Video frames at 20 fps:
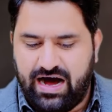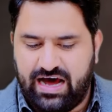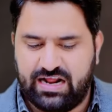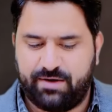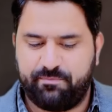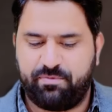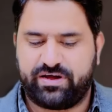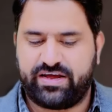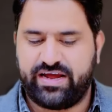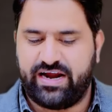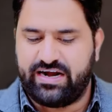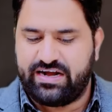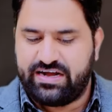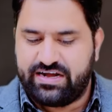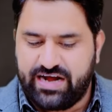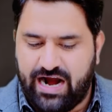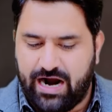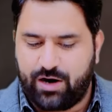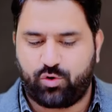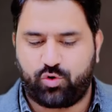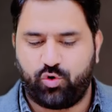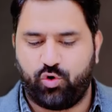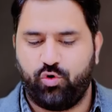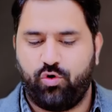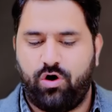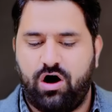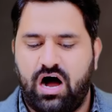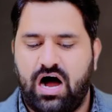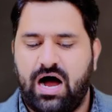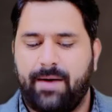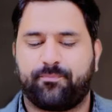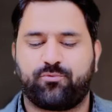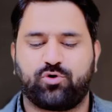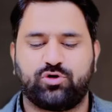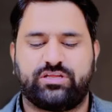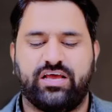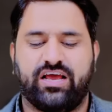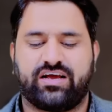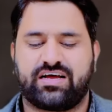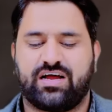अरब के डाकू
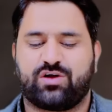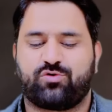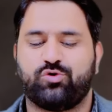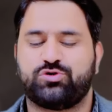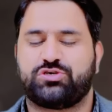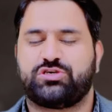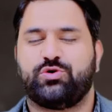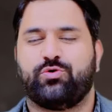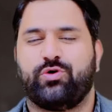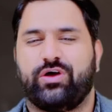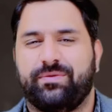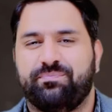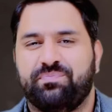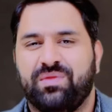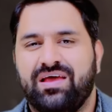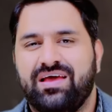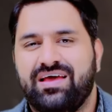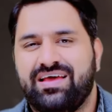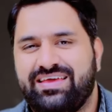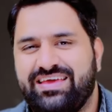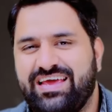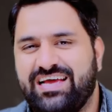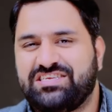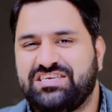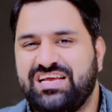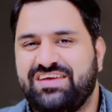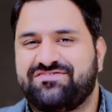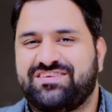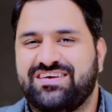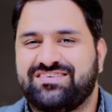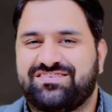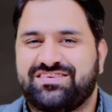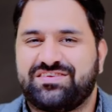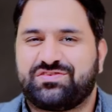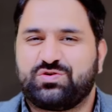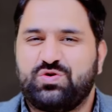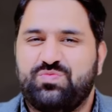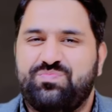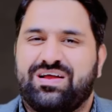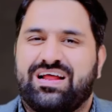आपको देखकर खुशी हुई ये चीफ
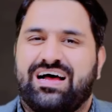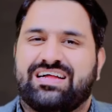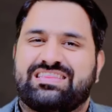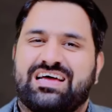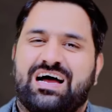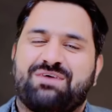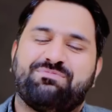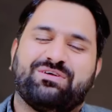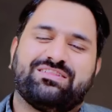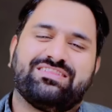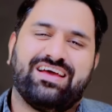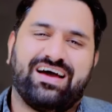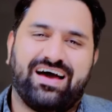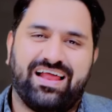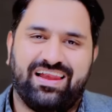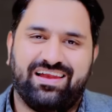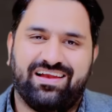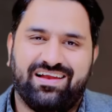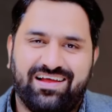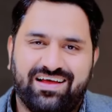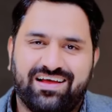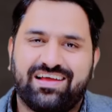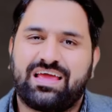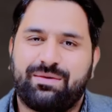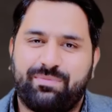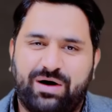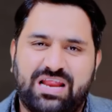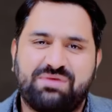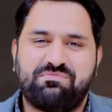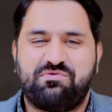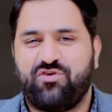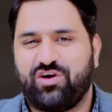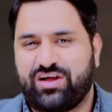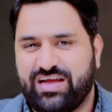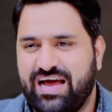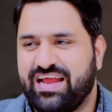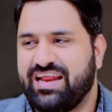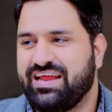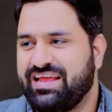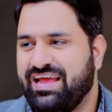जस्टिस उबर अताब बंदयाल के बारे में वो
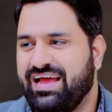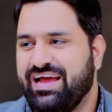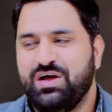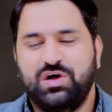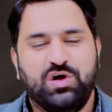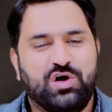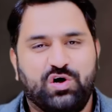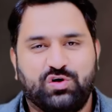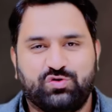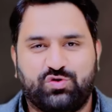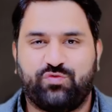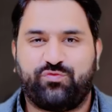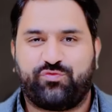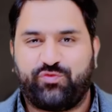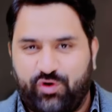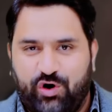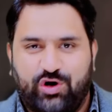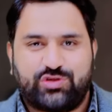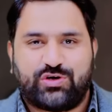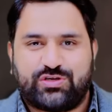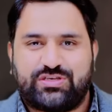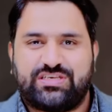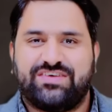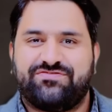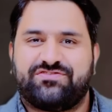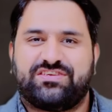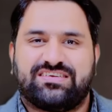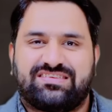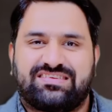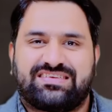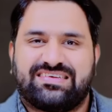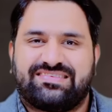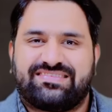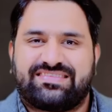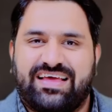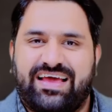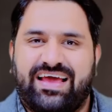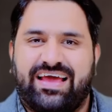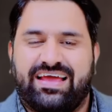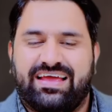कह रही हैं तो वो तो चीफ जस्टिस
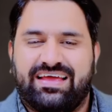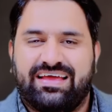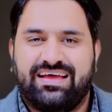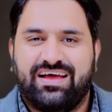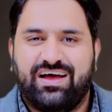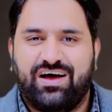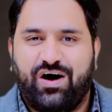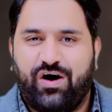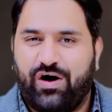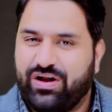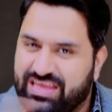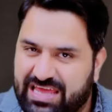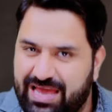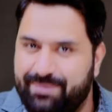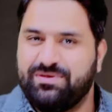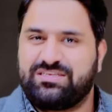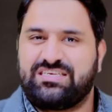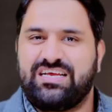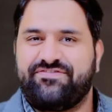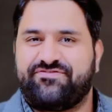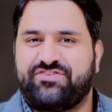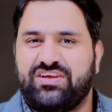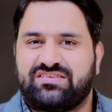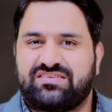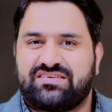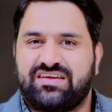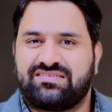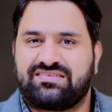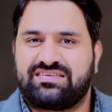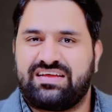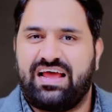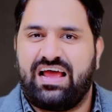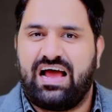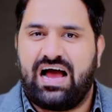थे और ये भी चीफ जस्टिस हैं